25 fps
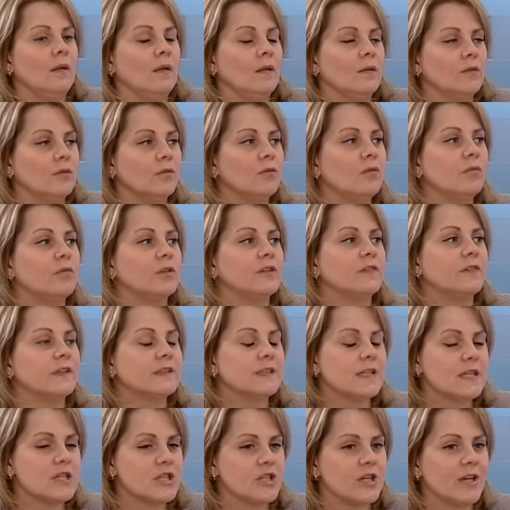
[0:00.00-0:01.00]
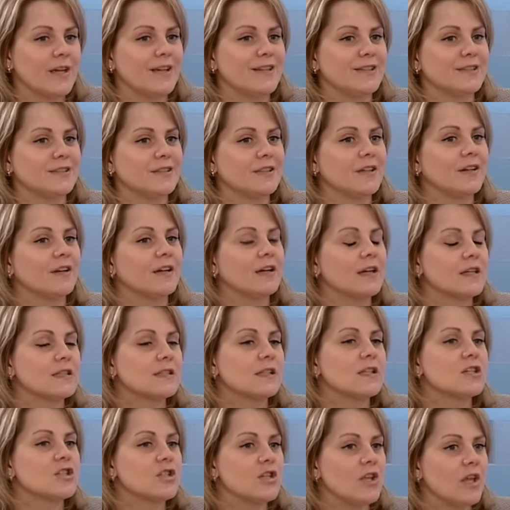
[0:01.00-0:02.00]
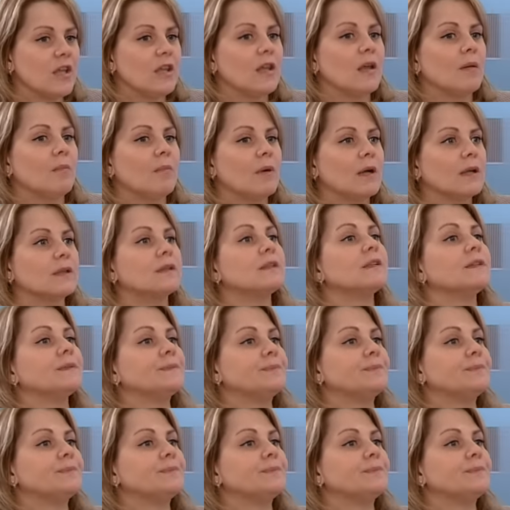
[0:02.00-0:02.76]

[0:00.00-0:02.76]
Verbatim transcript: Ну вот, возвращаясь к осложнениям от